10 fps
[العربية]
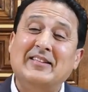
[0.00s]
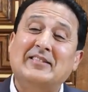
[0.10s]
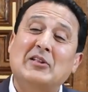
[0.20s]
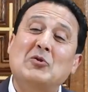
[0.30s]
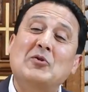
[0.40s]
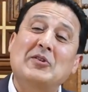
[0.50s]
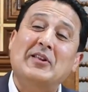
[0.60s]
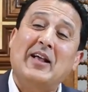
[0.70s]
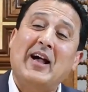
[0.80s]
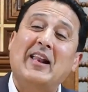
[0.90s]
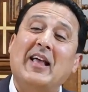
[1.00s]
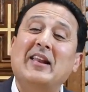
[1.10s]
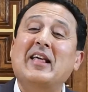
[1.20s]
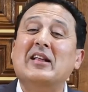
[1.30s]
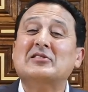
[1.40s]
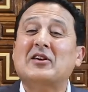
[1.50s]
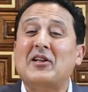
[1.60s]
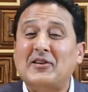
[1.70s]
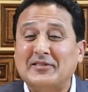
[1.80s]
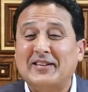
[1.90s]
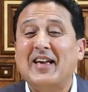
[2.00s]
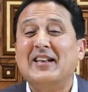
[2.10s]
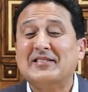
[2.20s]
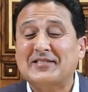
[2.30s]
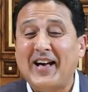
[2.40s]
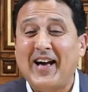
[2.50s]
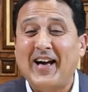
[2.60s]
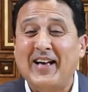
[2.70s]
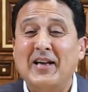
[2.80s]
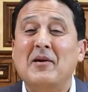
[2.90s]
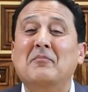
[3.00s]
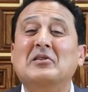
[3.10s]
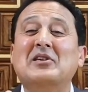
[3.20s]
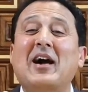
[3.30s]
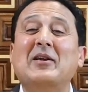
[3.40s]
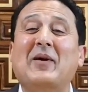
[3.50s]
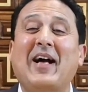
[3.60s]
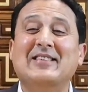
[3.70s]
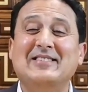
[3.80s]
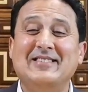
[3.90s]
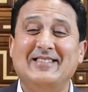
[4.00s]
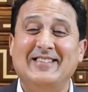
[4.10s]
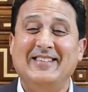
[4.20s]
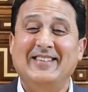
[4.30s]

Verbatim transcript: تدل على ان انا صلاتي كانت صح مشاعري واحاسيسي